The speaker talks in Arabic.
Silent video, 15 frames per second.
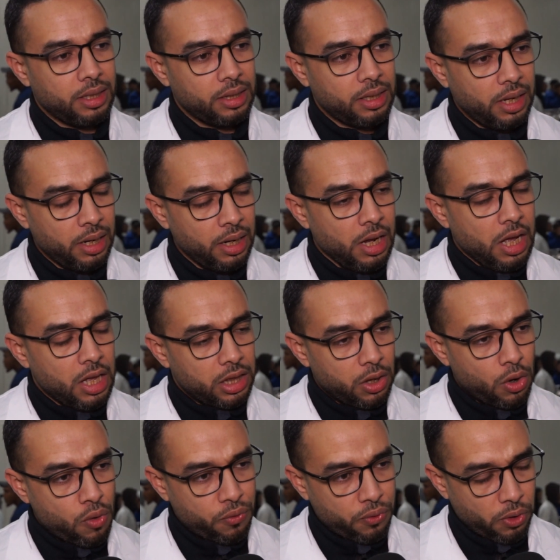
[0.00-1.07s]
طنطان
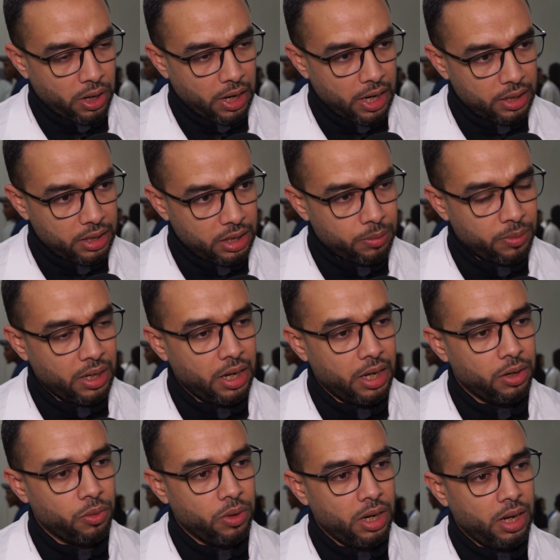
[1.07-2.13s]
توفر العديد من
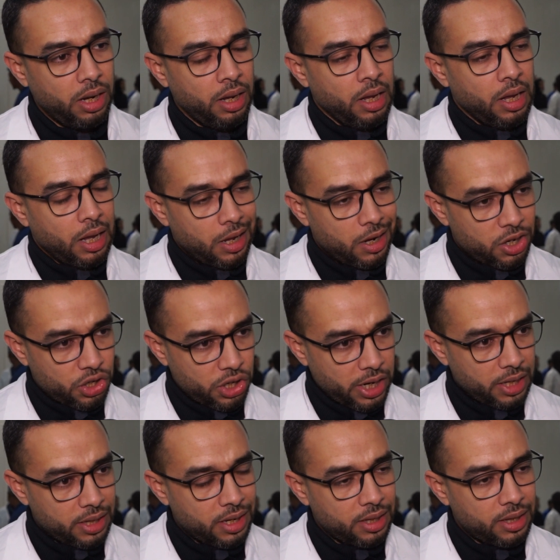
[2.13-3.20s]
الانواع
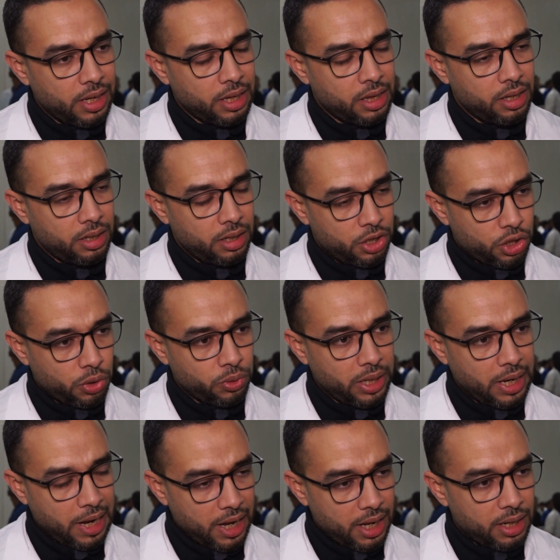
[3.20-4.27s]
الجيده ذات
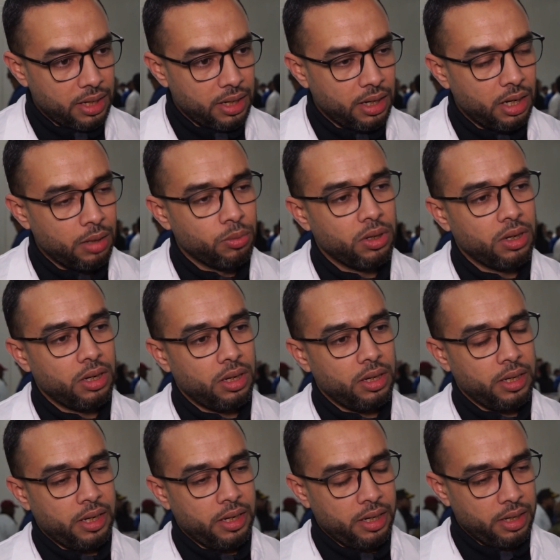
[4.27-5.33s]
الجوده العاليه
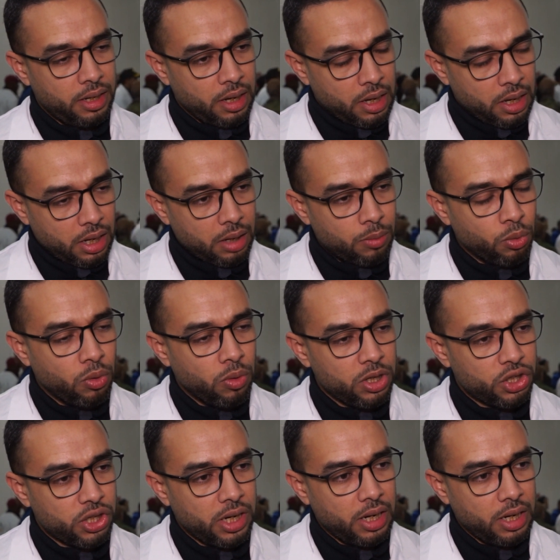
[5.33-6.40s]
يعني
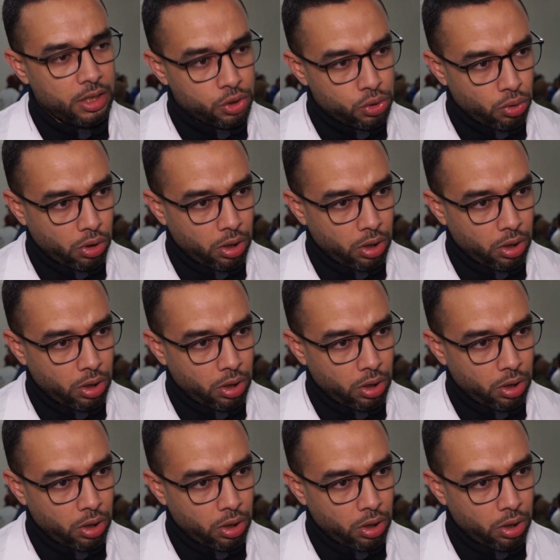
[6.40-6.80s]
الموجهه للسوق